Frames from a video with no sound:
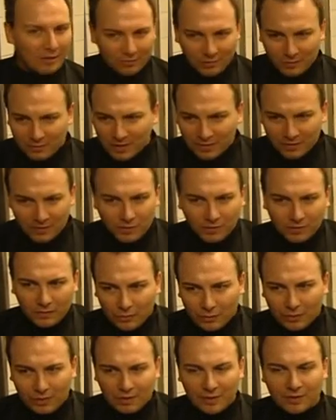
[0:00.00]
Für mich ist
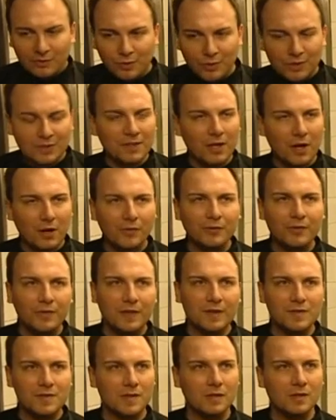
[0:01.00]
das nur die natürliche
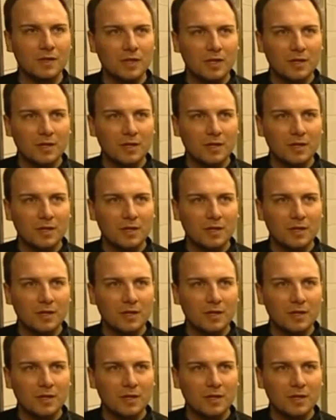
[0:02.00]
Auslese.